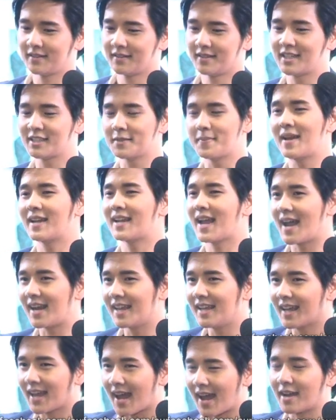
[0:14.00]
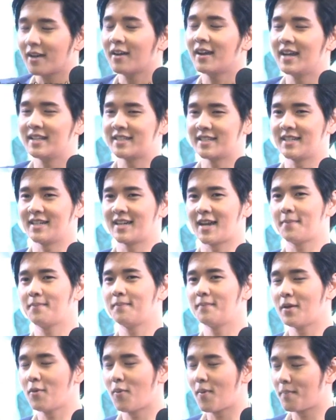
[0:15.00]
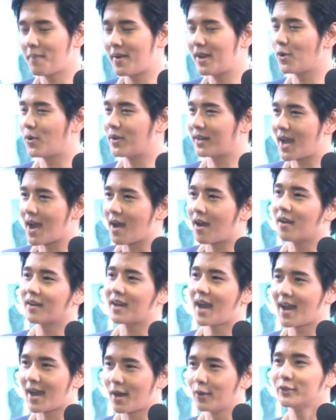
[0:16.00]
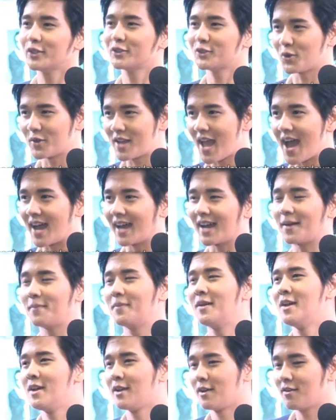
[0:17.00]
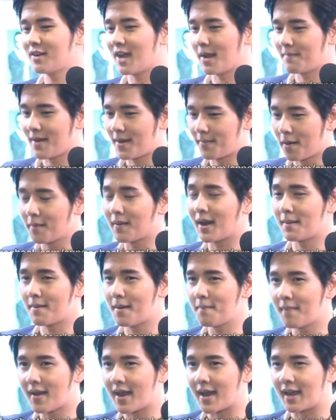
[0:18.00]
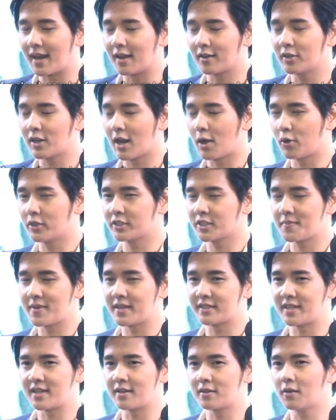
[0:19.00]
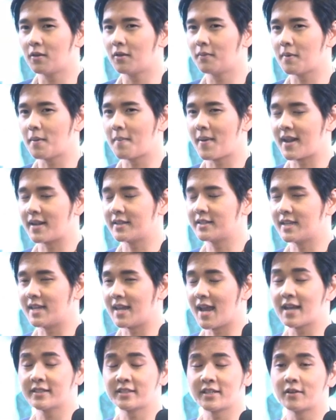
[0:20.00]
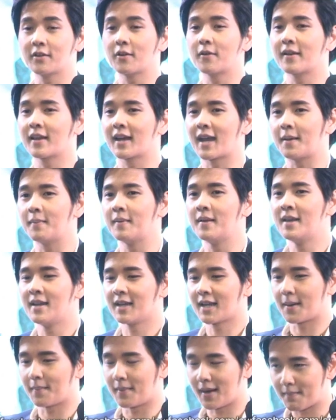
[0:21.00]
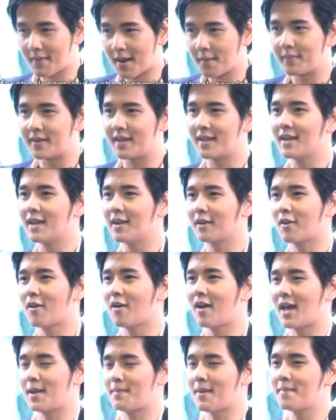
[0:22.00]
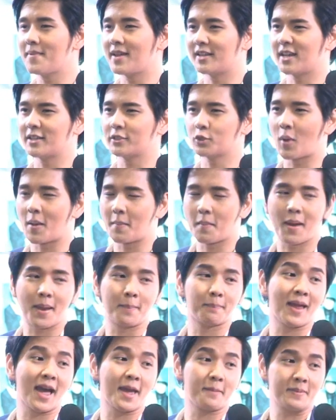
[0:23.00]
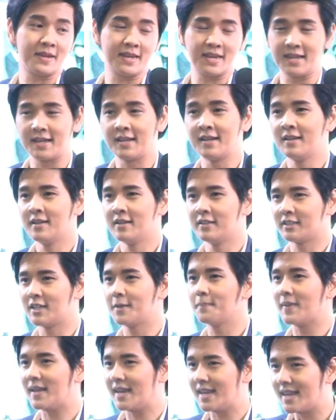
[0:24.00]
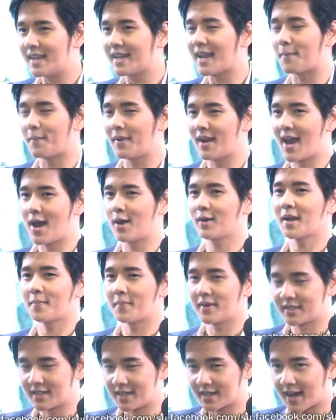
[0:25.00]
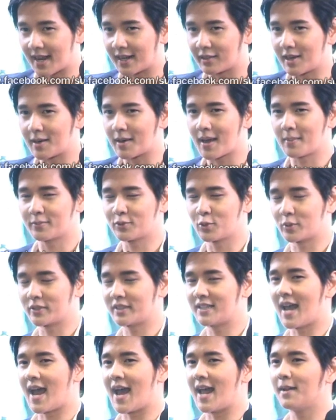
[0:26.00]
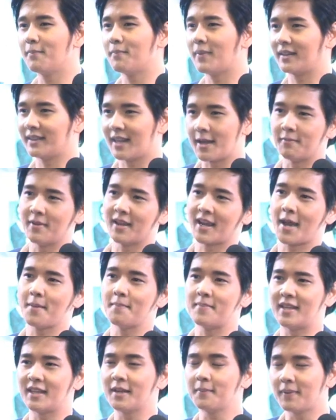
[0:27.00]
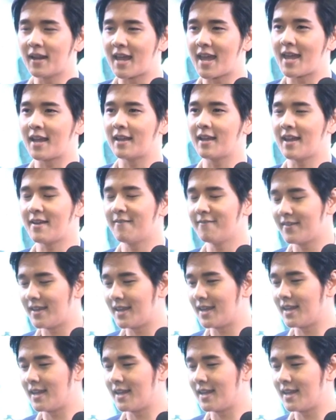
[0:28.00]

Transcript: น่าจะเป็นอาการที่ใครก็เคยเจอครับไม่ว่าไม่โดนกั๊กก็กั๊กเขาสักสองอย่างครับก็กลับมาพร้อมกับอัลบั้มใหม่แล้วก็เราก็จะมีซิงเกิลประมาณ4าซิงเกิลนะครับกับอัลบั้มนี้แล้วก็อัลบั้มเนี่ยน่าจะวางประมาณปลายปีซึ่งปีนี้กลับมาแล้วกลับมาเจอการเตรียมความสุขสนานมาเต็มเลยครับ มีทั้งเพลง MV